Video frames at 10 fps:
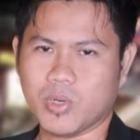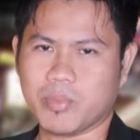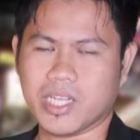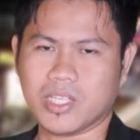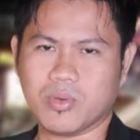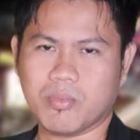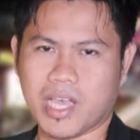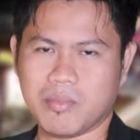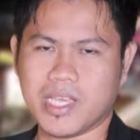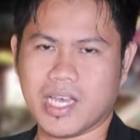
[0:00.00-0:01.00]
bigo pa rin
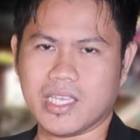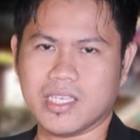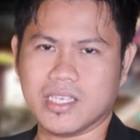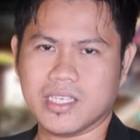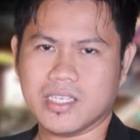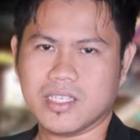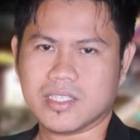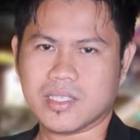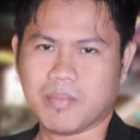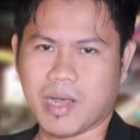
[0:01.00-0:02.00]
itong maibigay
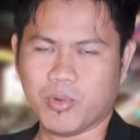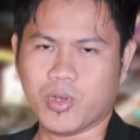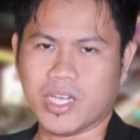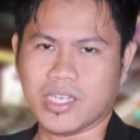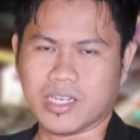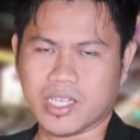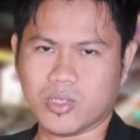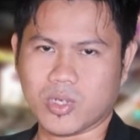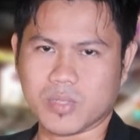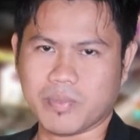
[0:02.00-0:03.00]
sa pamunuan ng
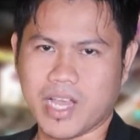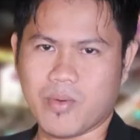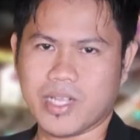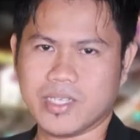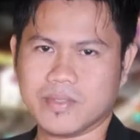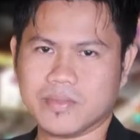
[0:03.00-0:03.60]
Red Cross Palawan.